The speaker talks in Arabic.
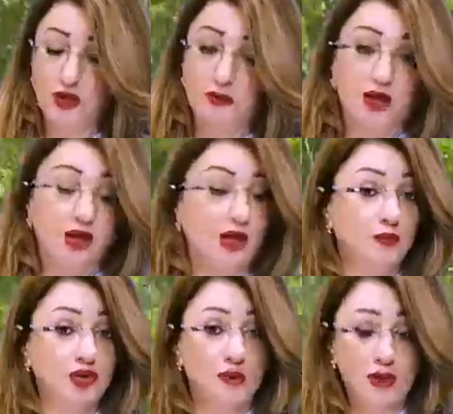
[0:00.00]
الطبيعة
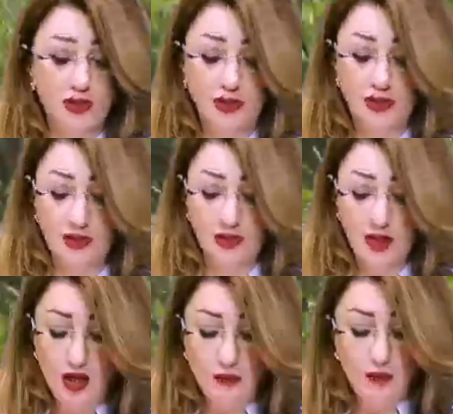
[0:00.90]
المتباينة
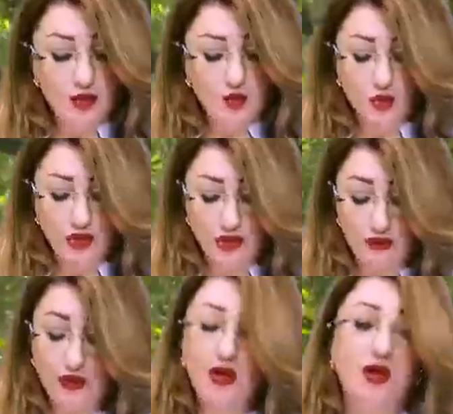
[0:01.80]
من سهول
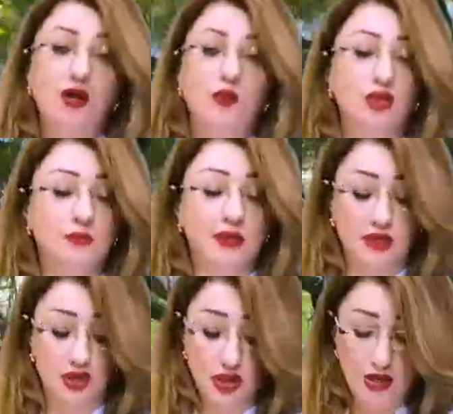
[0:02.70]
خضراء
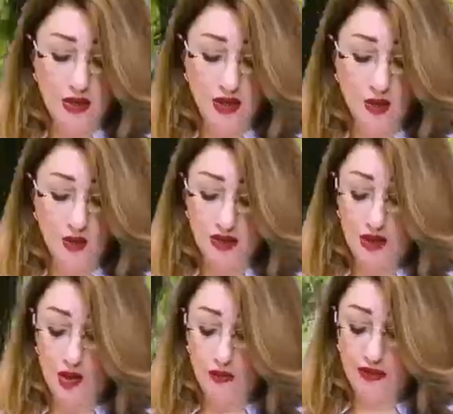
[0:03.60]
وجبال شاهقة
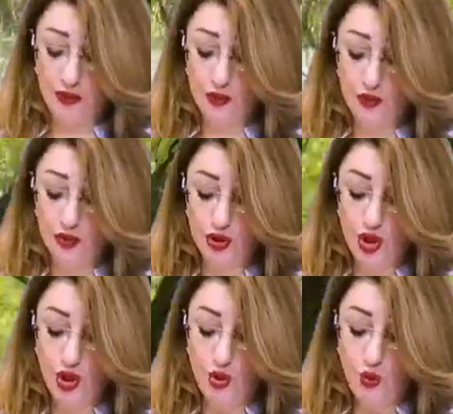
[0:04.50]
وتراكم الثلوج
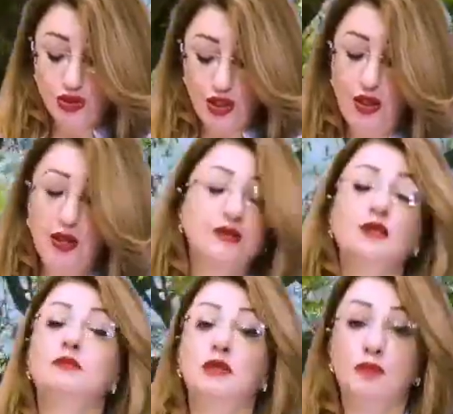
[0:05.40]
وشلالات
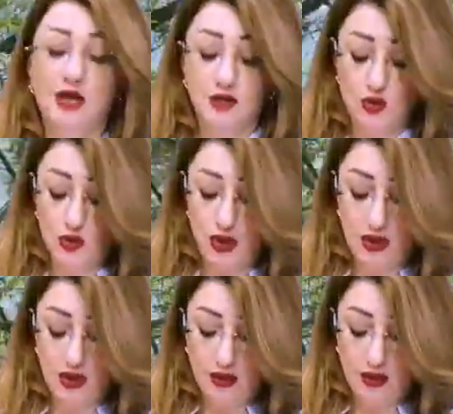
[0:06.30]
من ماء
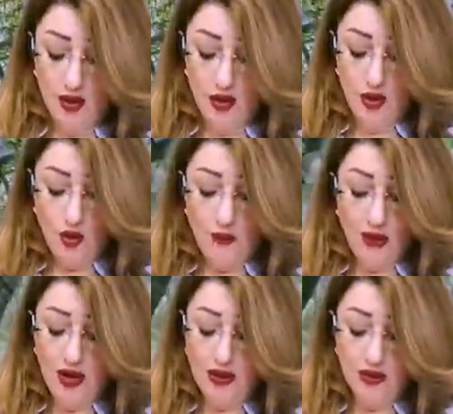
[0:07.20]
زلال
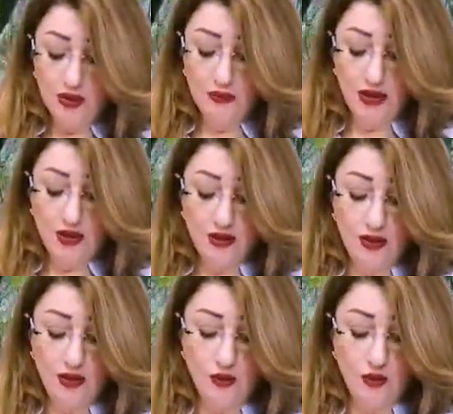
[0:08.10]
مع خرير
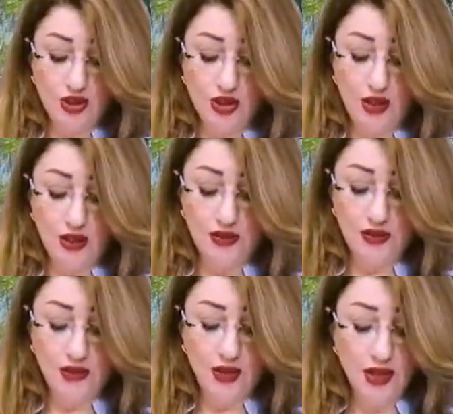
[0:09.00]
مياهها
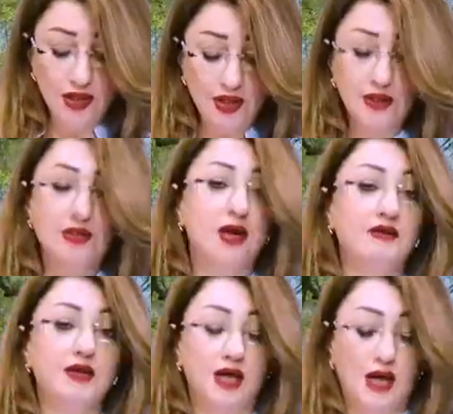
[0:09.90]
والشحارير أثرت
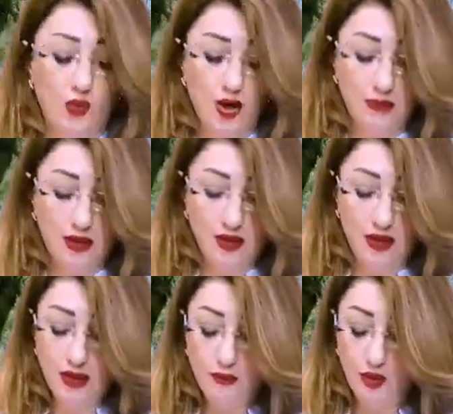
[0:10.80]
هذه العوامل
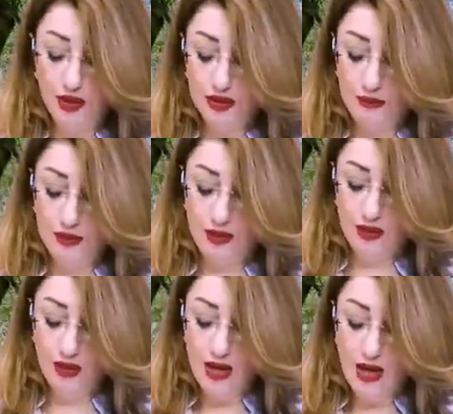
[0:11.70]
المحيطة
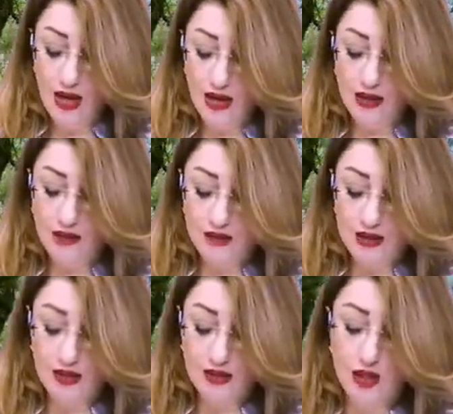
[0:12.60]
به على
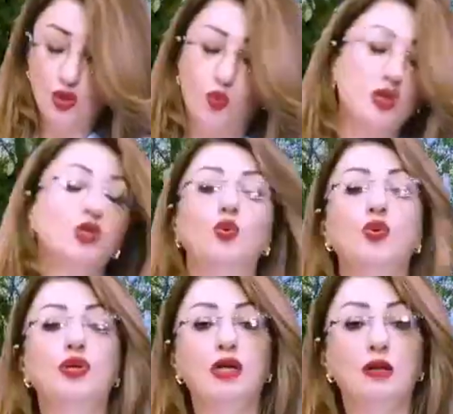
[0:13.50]
نفسيته
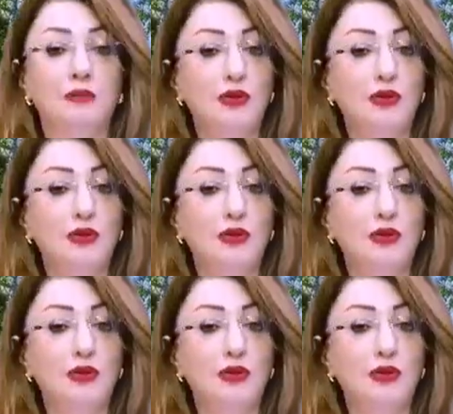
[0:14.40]
وشعوره